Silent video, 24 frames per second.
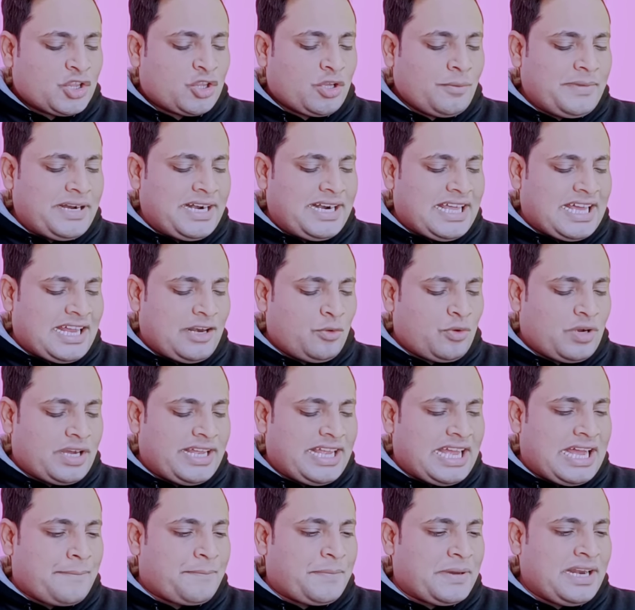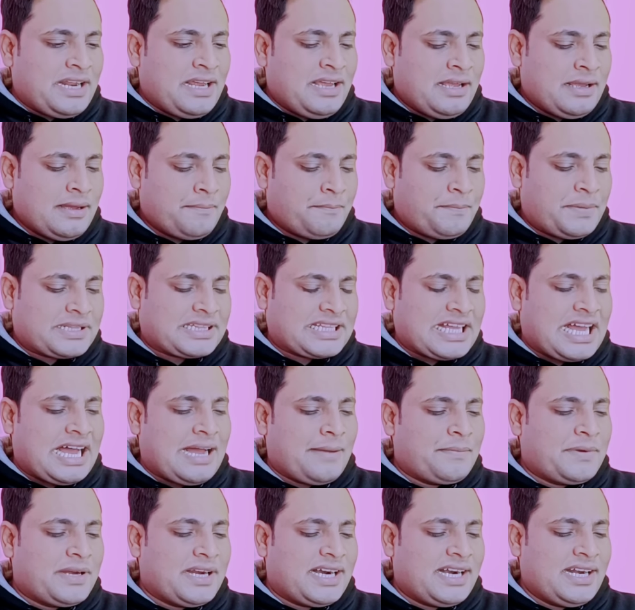तो मैं डालूंगा यहां पर
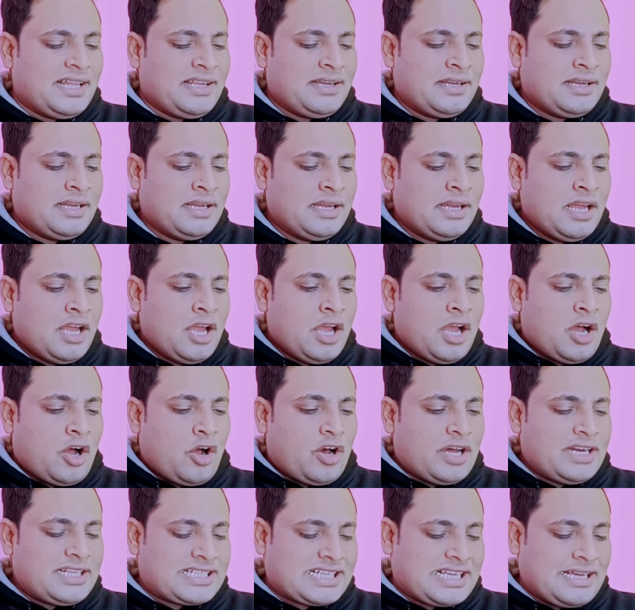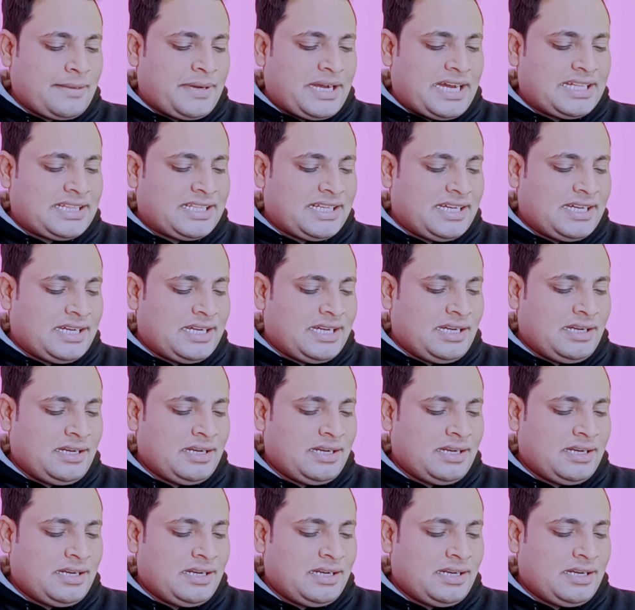प्रतापगढ़ और इसके बाद